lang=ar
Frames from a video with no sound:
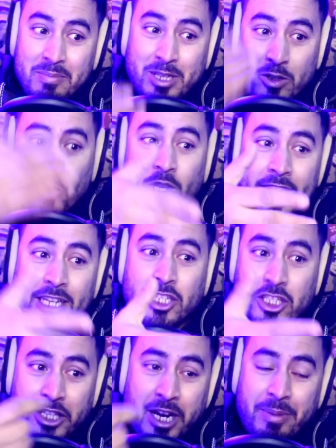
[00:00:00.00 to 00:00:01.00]
ما
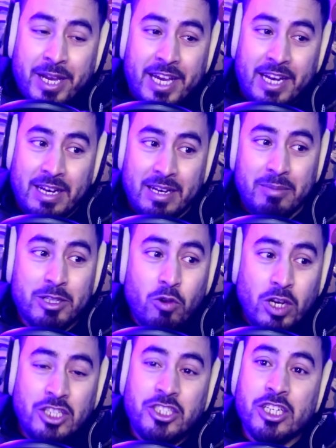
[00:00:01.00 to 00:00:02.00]
تقوليش 10 بعقل ما
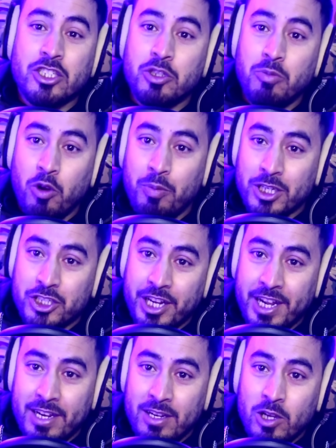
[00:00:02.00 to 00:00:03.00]
تقوليش سير تجمعوا ب
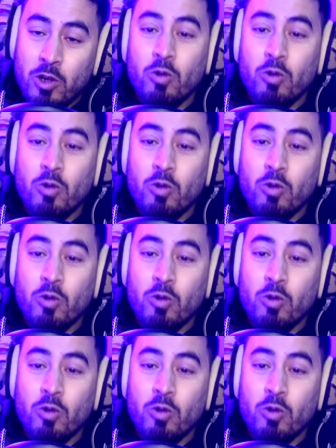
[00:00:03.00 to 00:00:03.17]
10